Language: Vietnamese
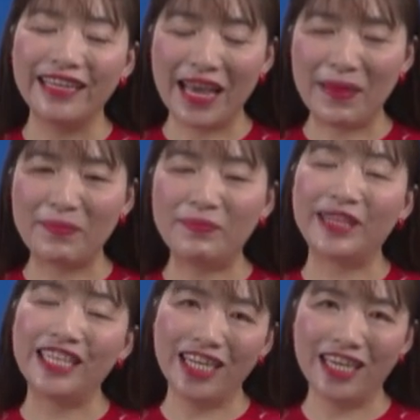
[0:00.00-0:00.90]
các em
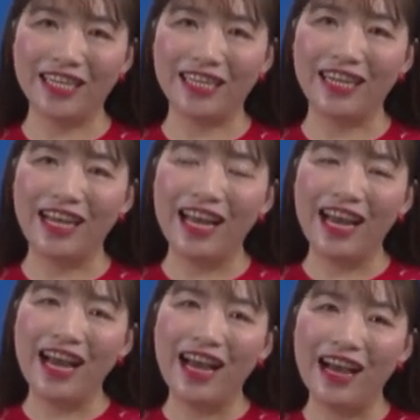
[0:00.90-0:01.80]
thấy rằng
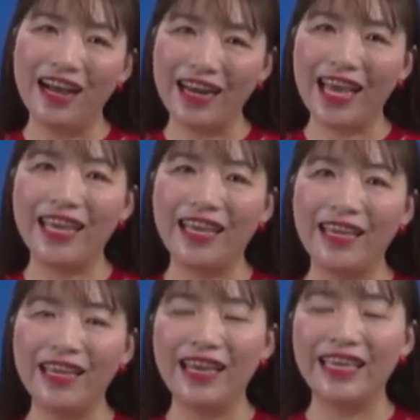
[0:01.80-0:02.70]
ở
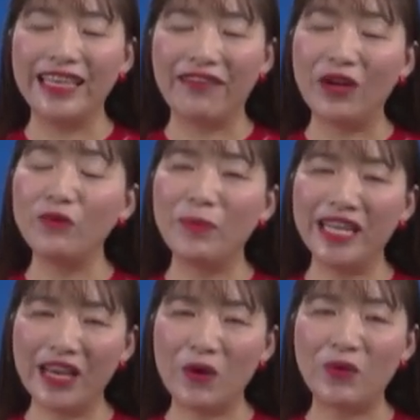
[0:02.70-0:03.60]
đây nhà văn Nguyễn
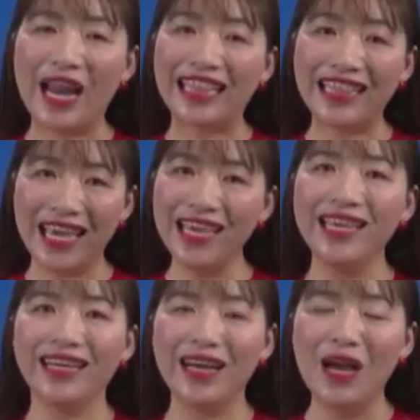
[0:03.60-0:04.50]
Minh Châu đã thể
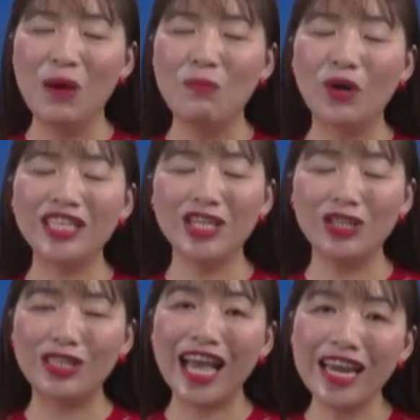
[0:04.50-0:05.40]
hiện một cái
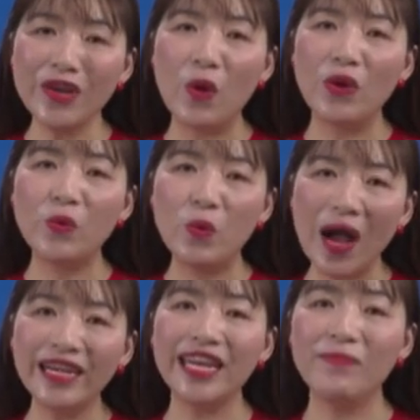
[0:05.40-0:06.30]
sự thay đổi
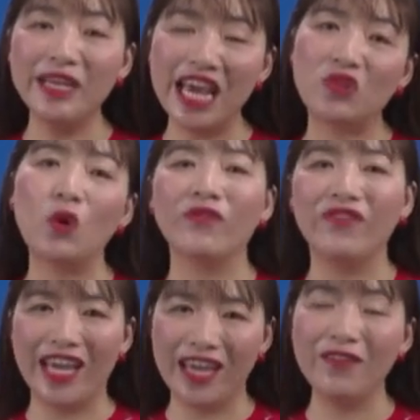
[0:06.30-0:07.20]
quan điểm nghệ thuật
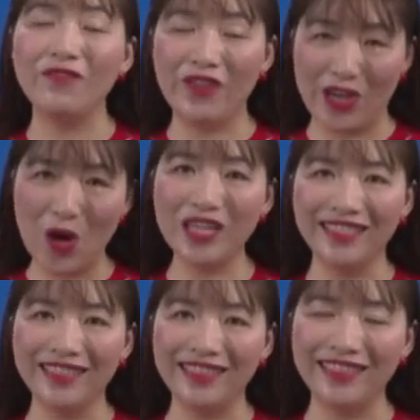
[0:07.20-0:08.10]
về về con
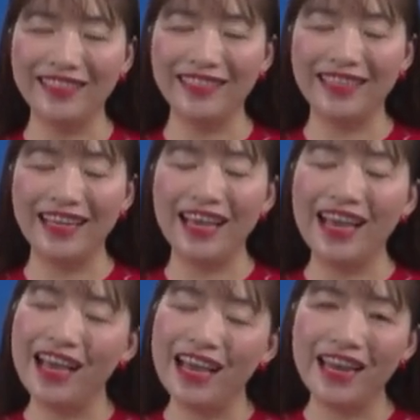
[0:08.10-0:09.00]
người.
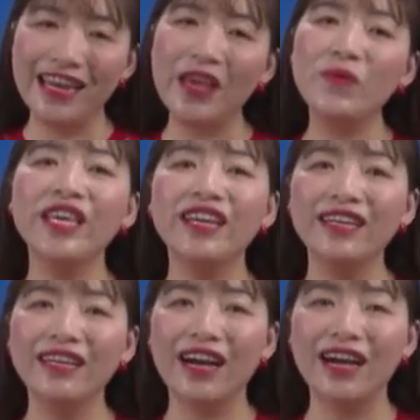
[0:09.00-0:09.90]
Nếu
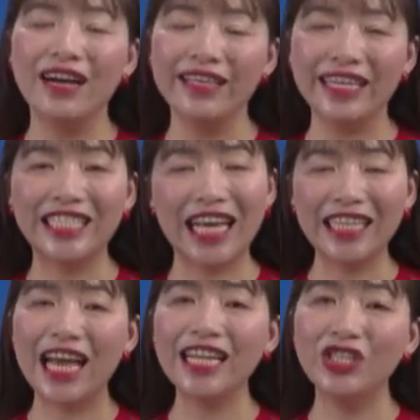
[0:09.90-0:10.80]
như ở những
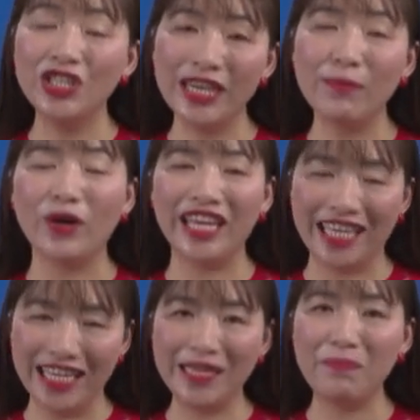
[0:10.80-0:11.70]
sáng tác trước năm
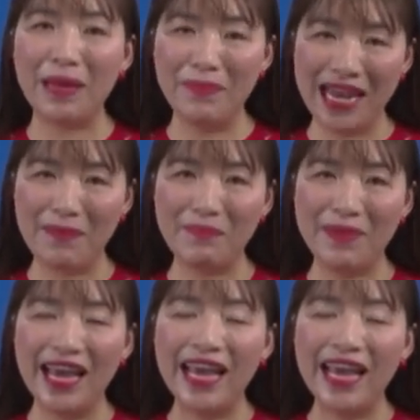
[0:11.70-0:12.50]
1975,